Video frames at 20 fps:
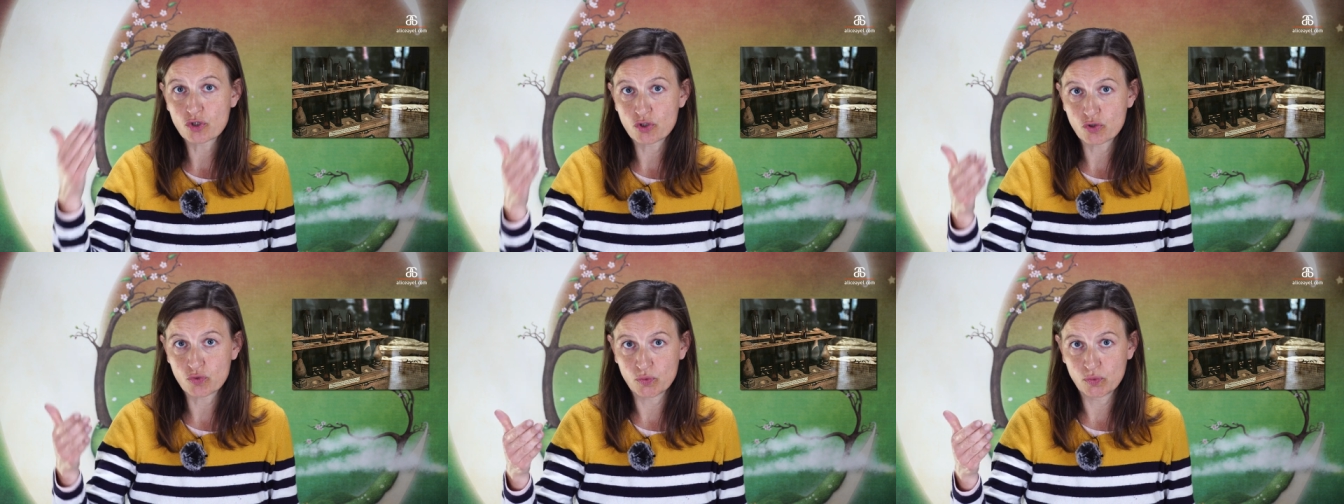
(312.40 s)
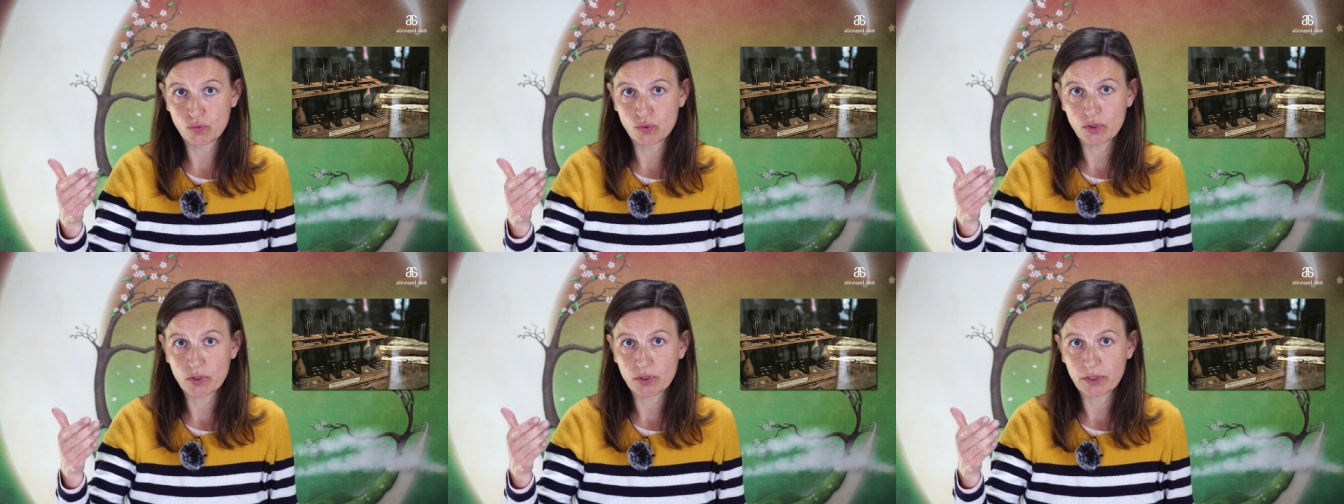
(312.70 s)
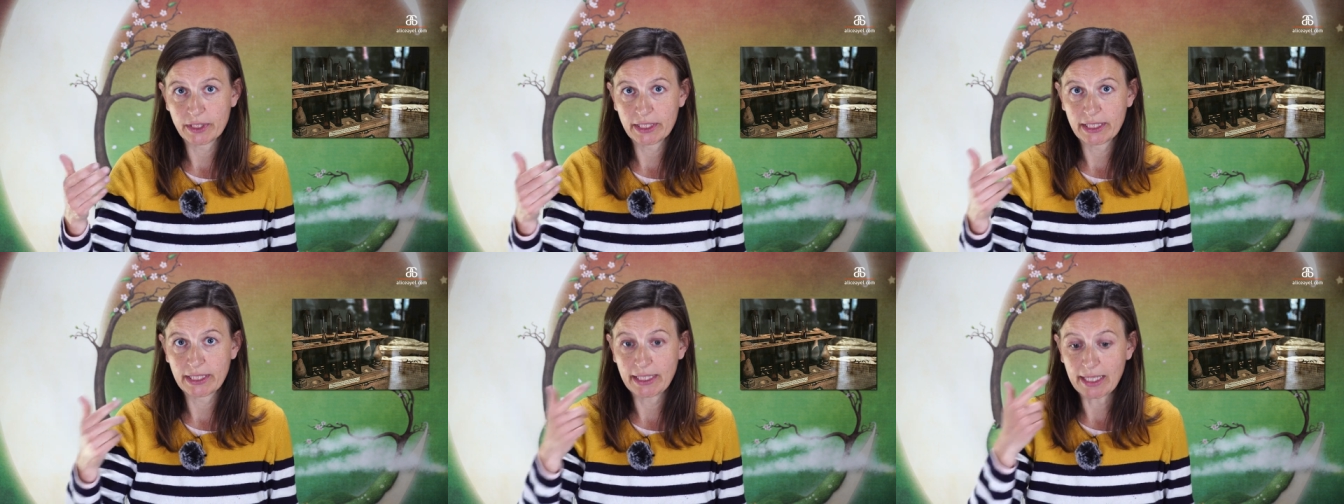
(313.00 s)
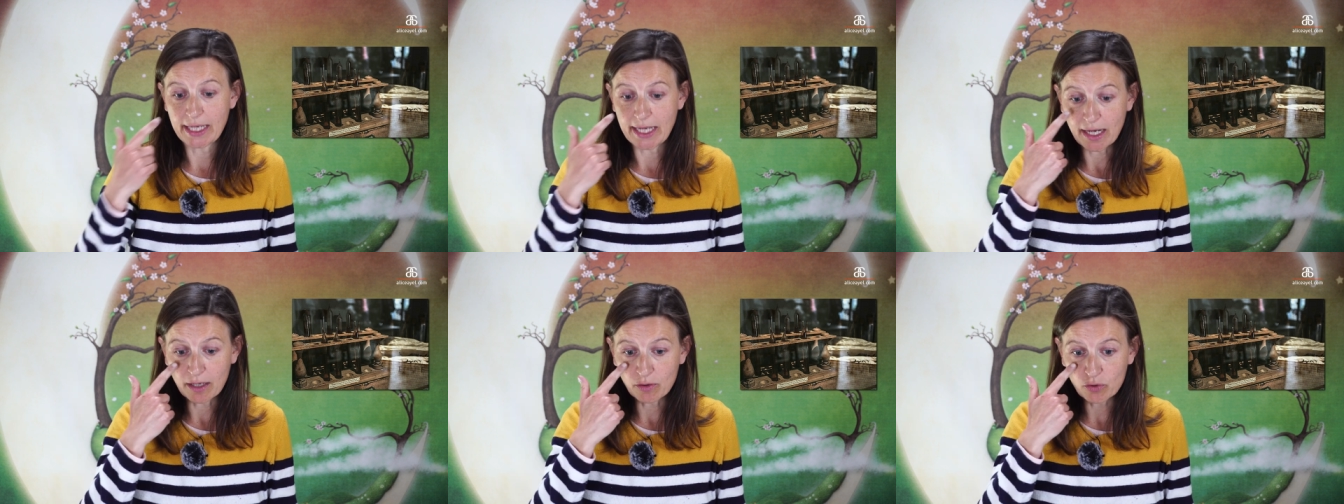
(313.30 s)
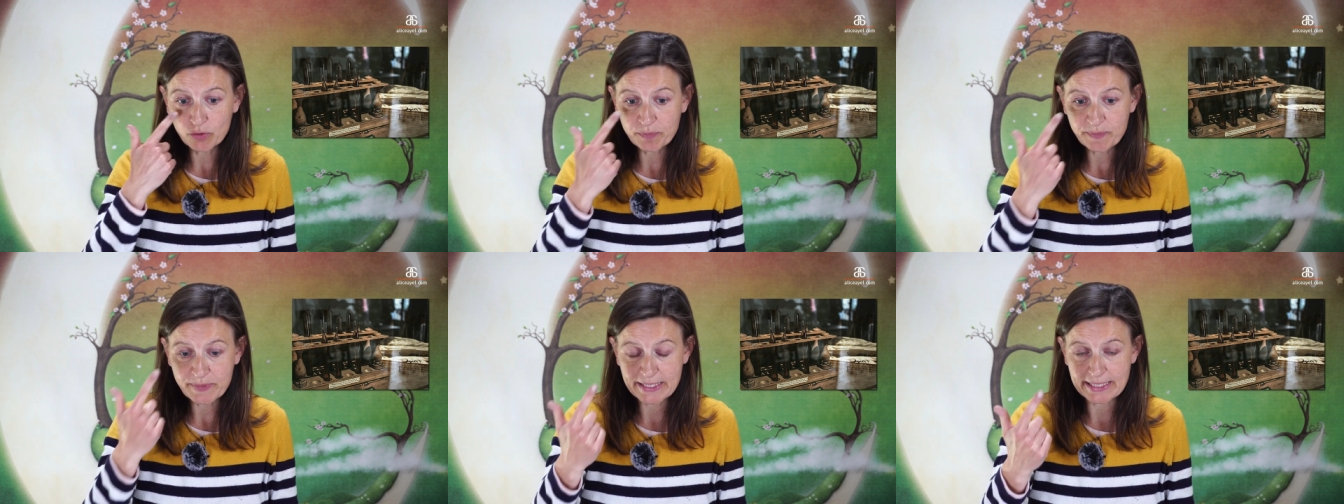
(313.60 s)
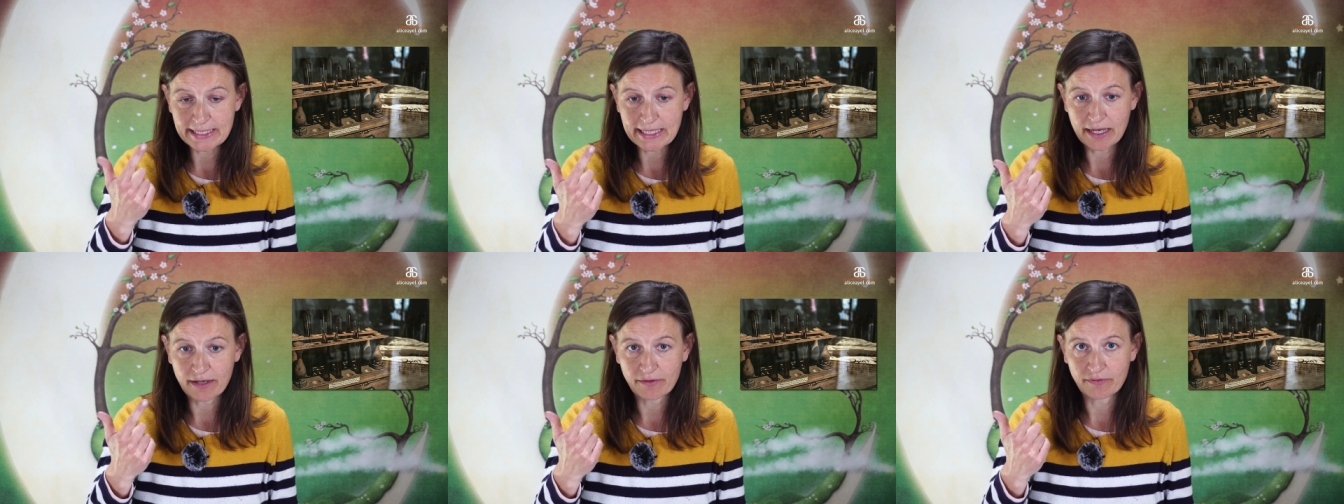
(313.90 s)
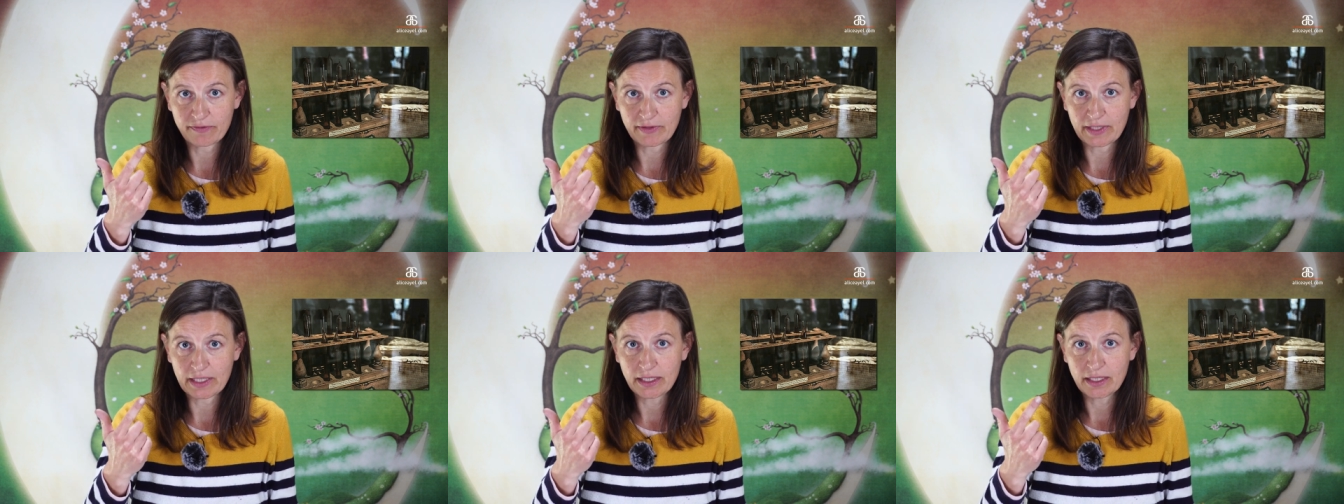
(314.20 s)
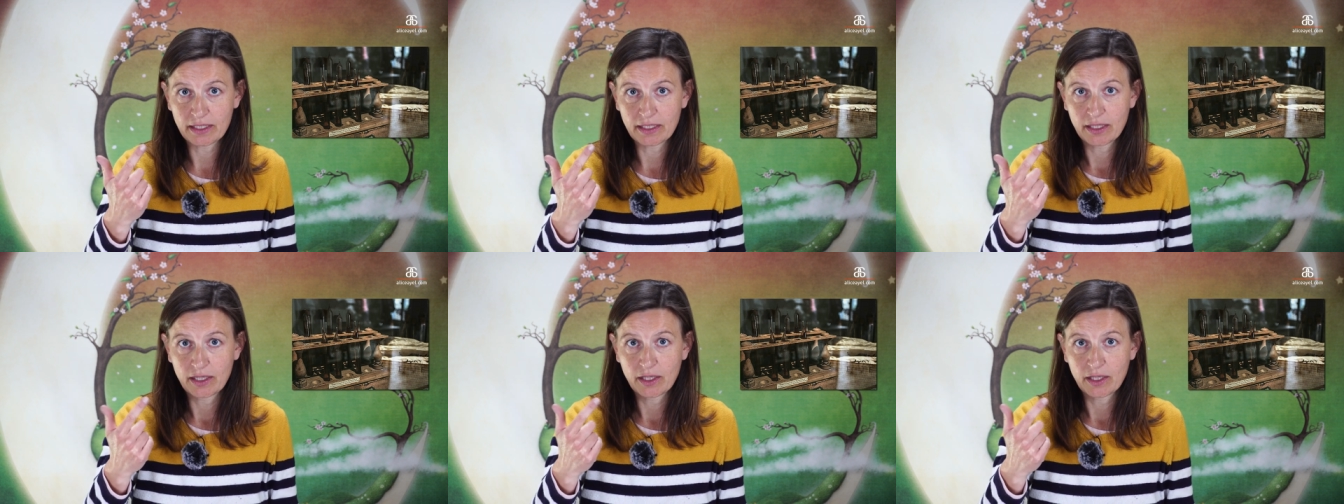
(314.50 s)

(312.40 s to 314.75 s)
jours, il a observé